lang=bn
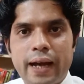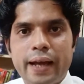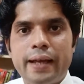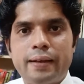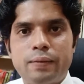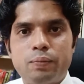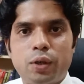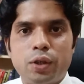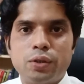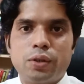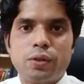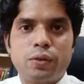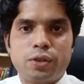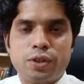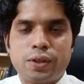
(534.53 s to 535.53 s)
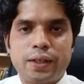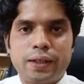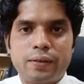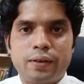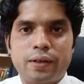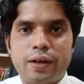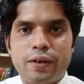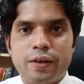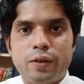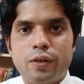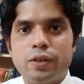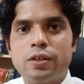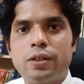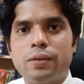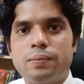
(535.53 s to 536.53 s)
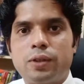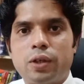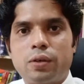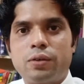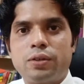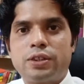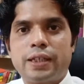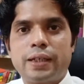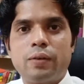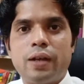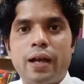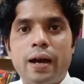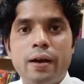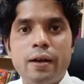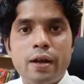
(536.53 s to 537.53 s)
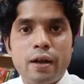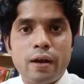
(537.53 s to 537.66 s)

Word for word: দায়ের বন্ধ ঘোষণা করা হয় অতএব তখন সেগুলা